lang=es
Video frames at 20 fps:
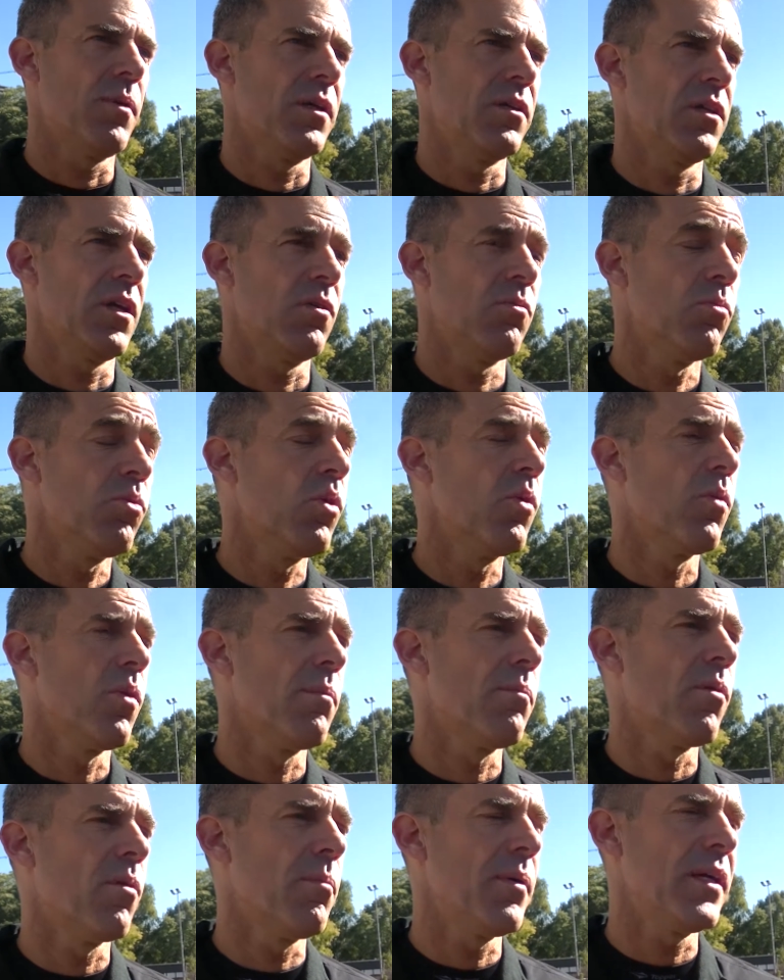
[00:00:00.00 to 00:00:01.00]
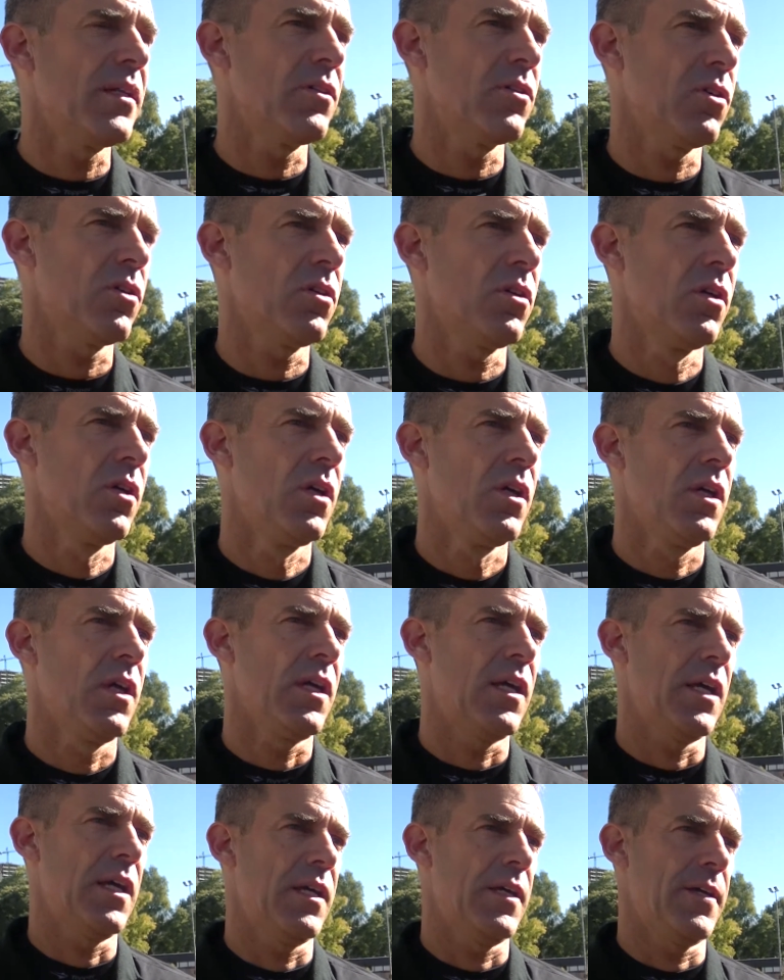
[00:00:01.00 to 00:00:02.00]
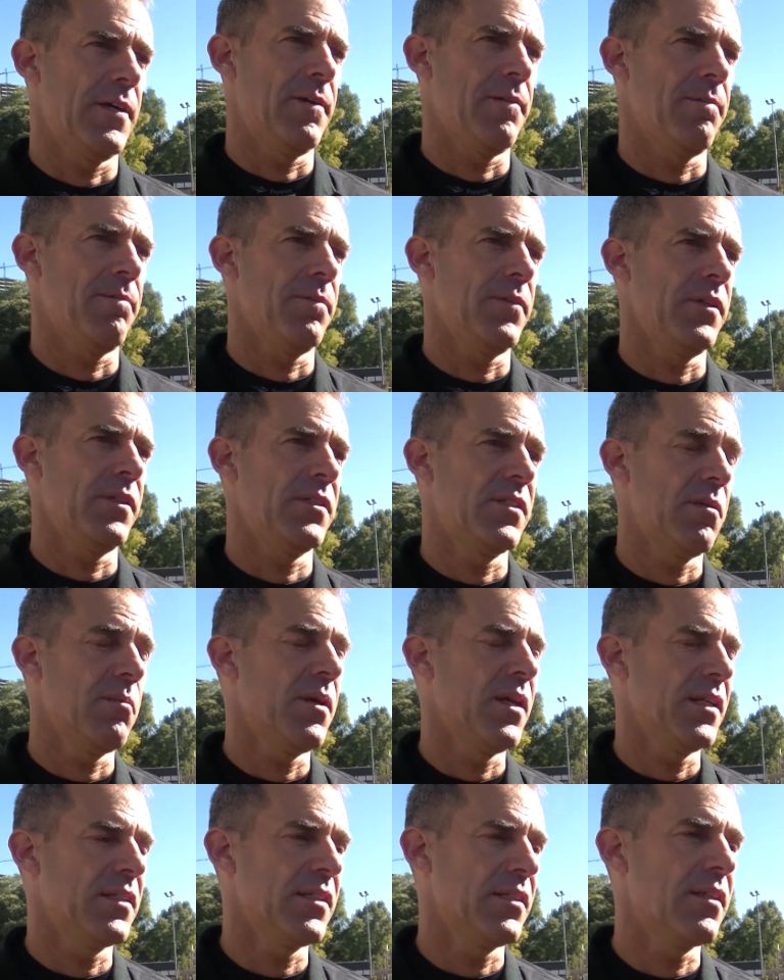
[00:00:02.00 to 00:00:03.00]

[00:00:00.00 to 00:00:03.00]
en muy buen momento eh, y se merece